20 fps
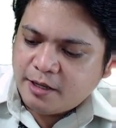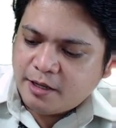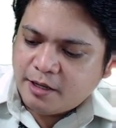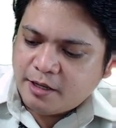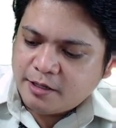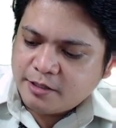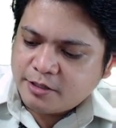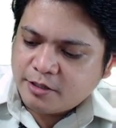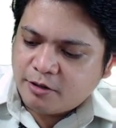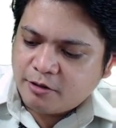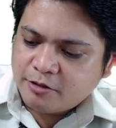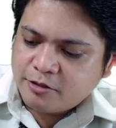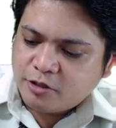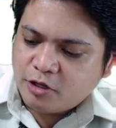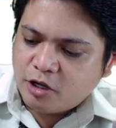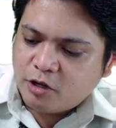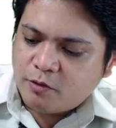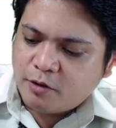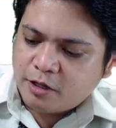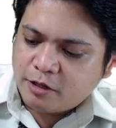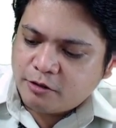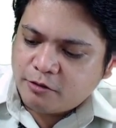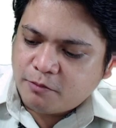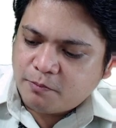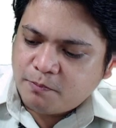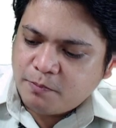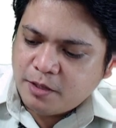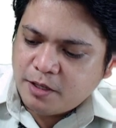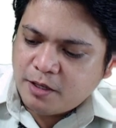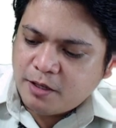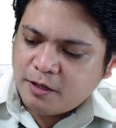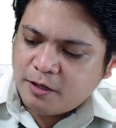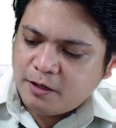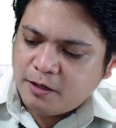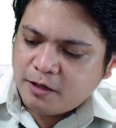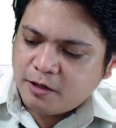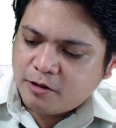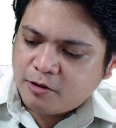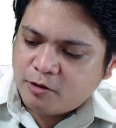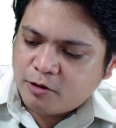is also equal to p
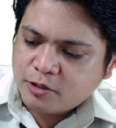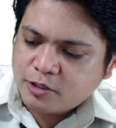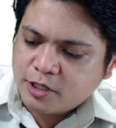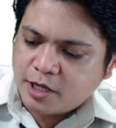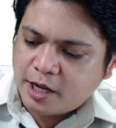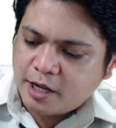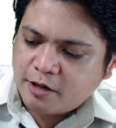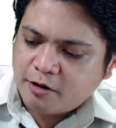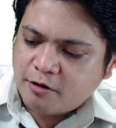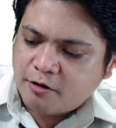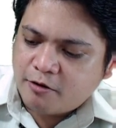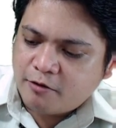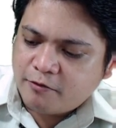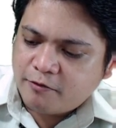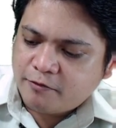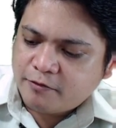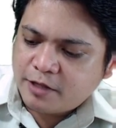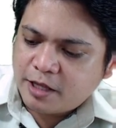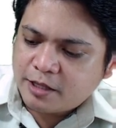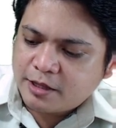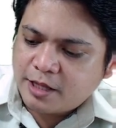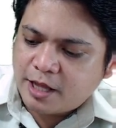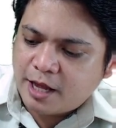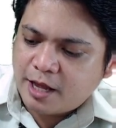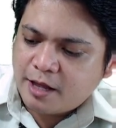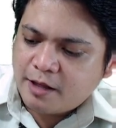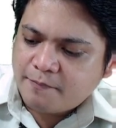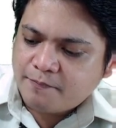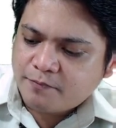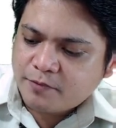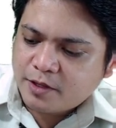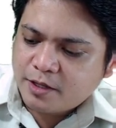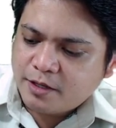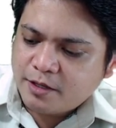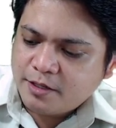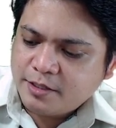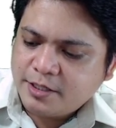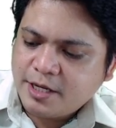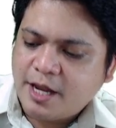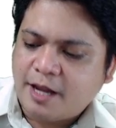cosine of theta
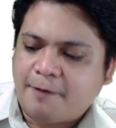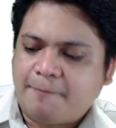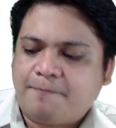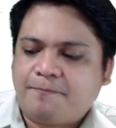z